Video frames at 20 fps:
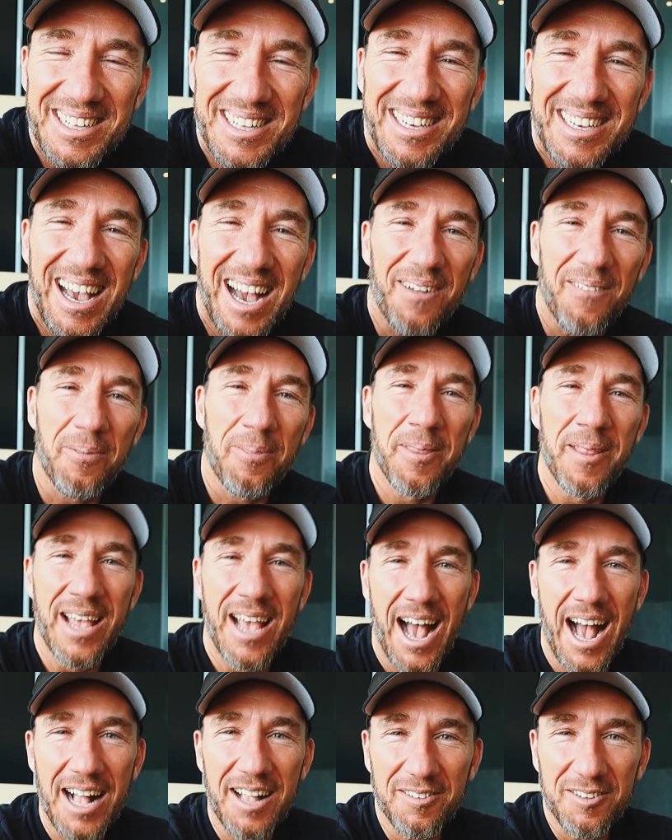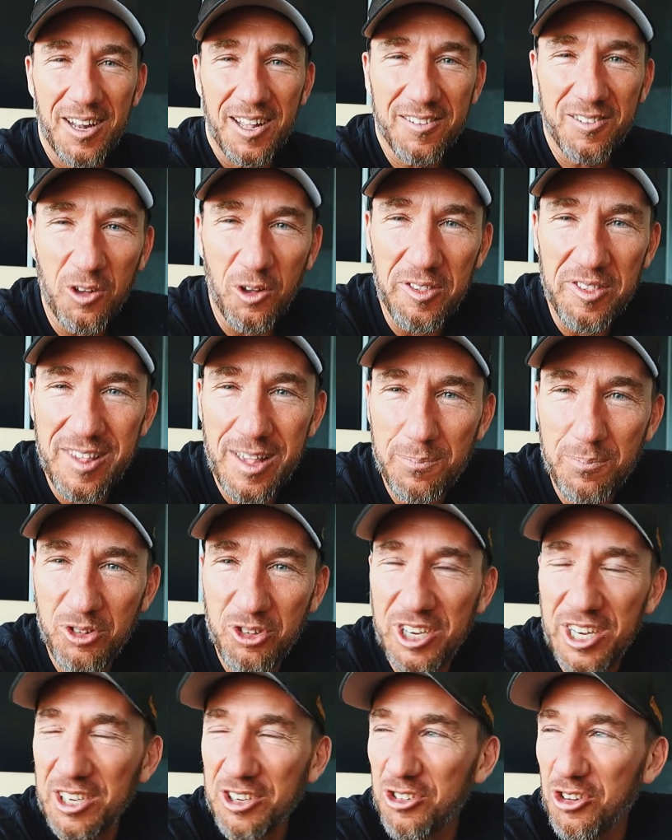ja, also das Konzept
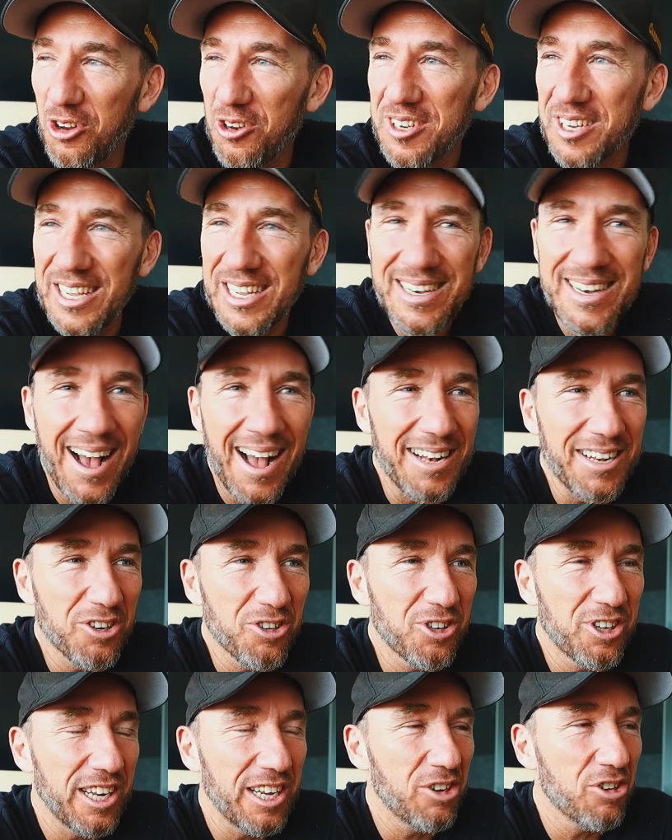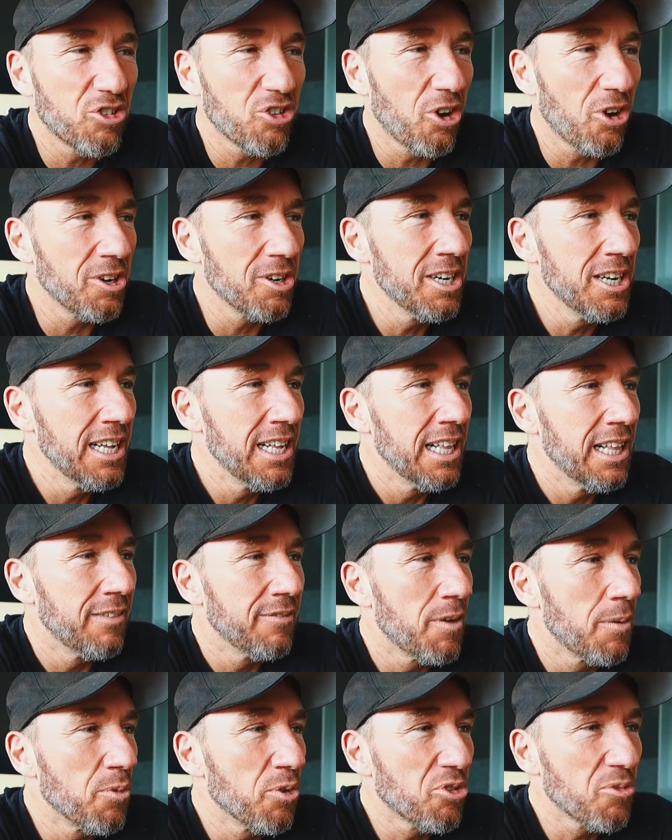steht schon, die Inhalte stehen schon.
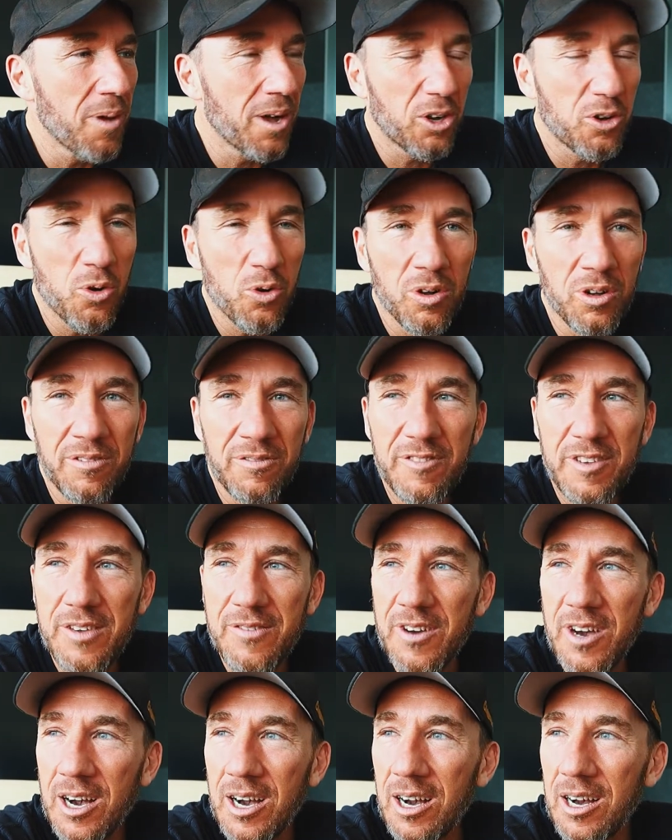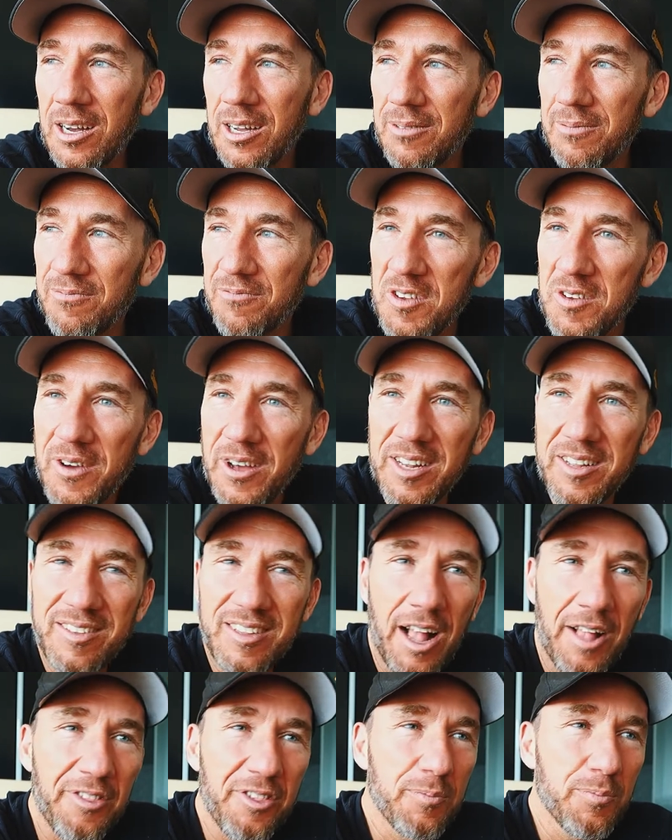Wir müssen mal gucken, wie wir, wie wir das
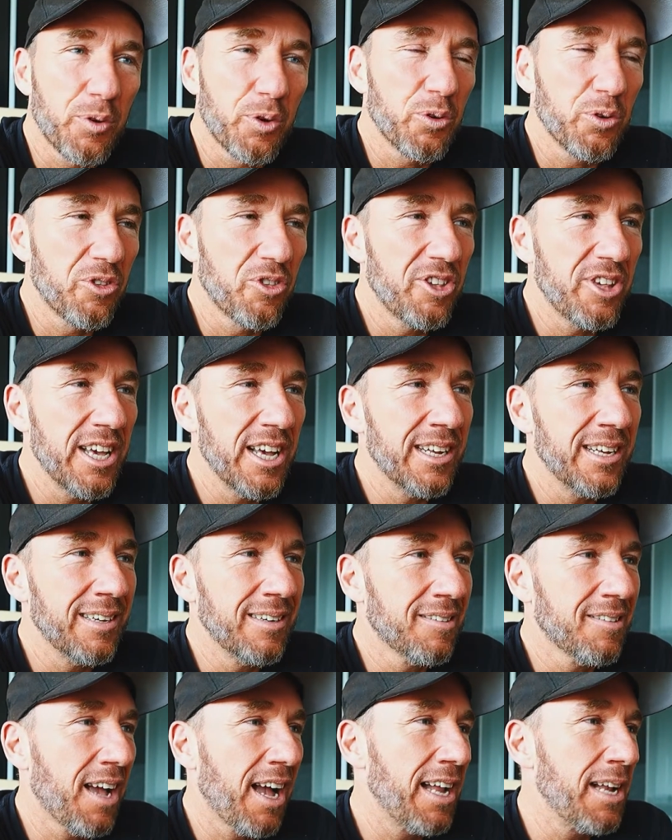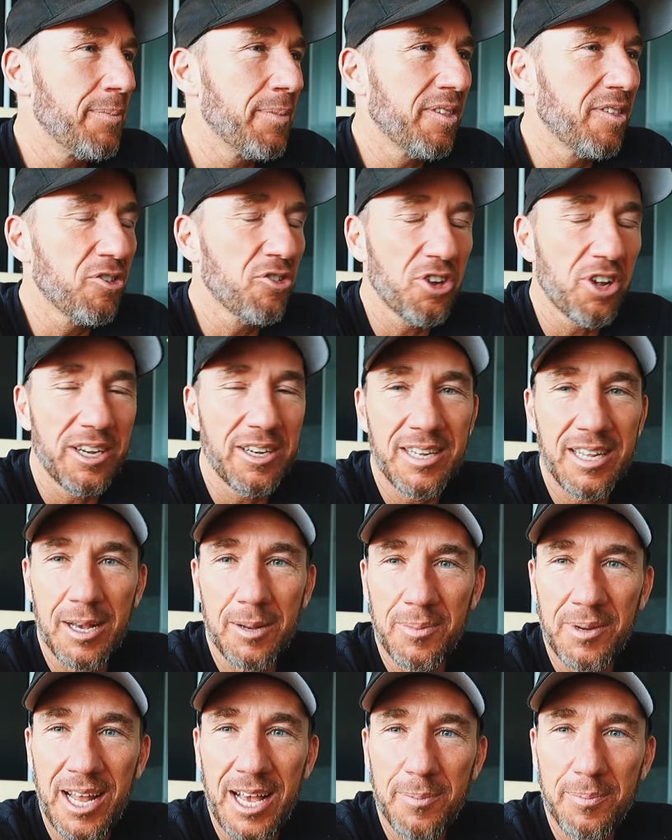Ganze produzieren. Ein Teil mit Sicherheit hier
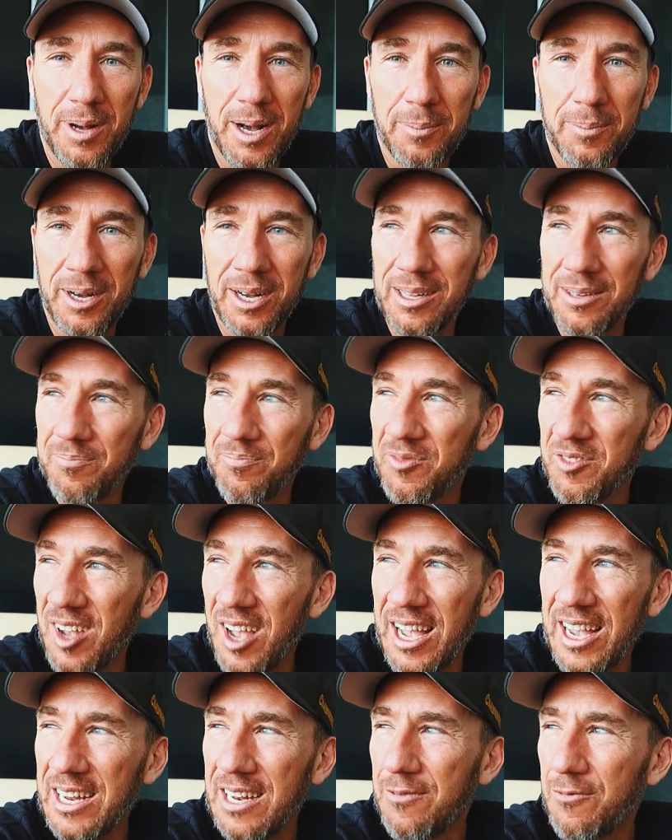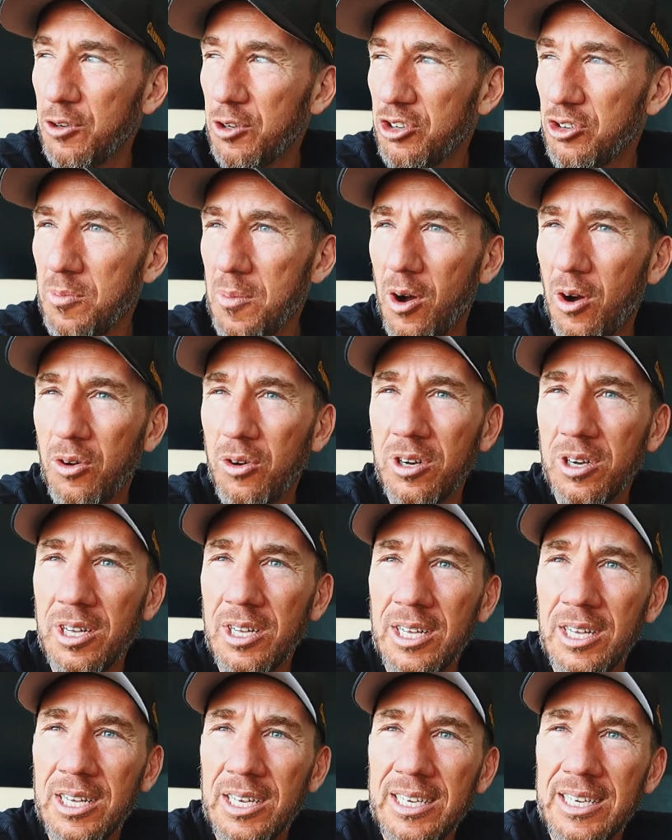im Lab, aber ein Teil würde ich mir auch
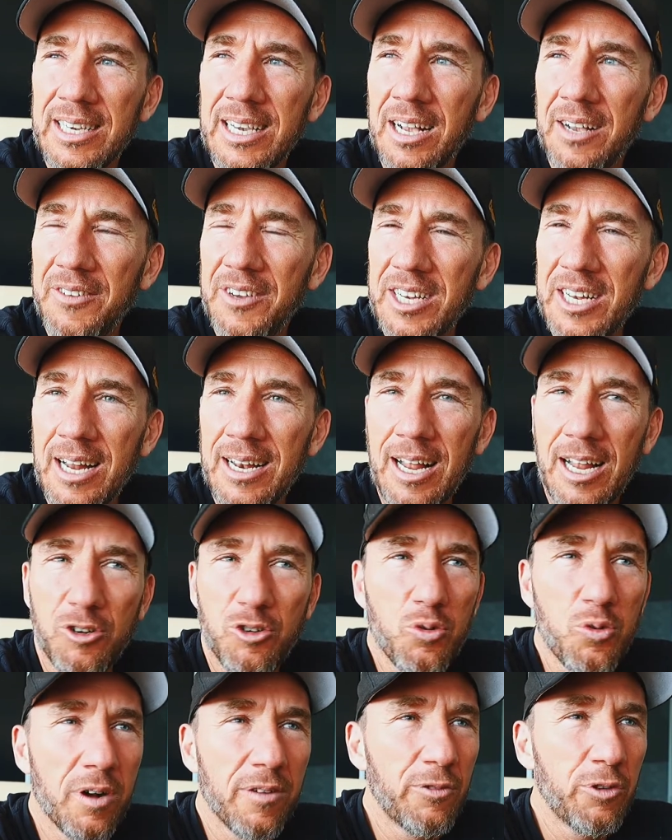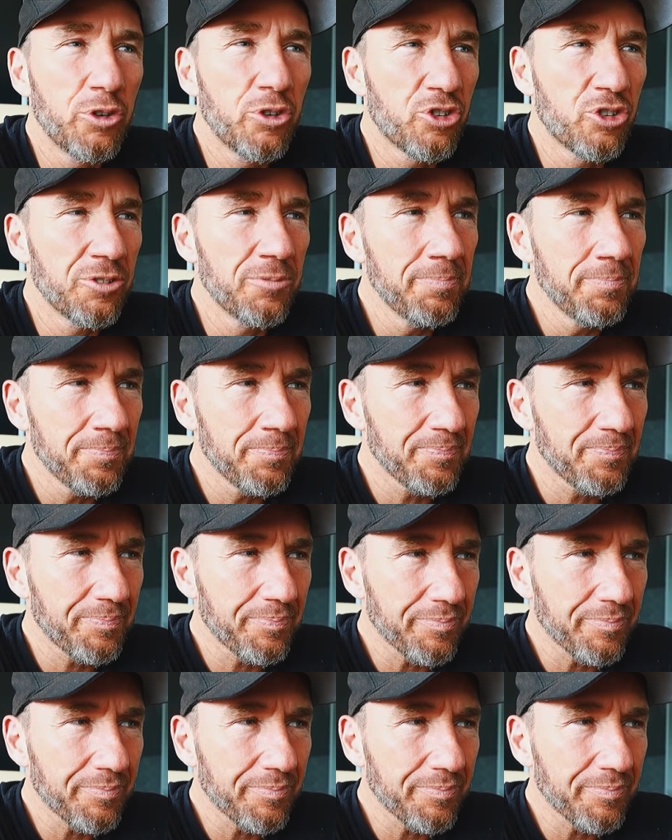irgendwie in der Natur wünschen,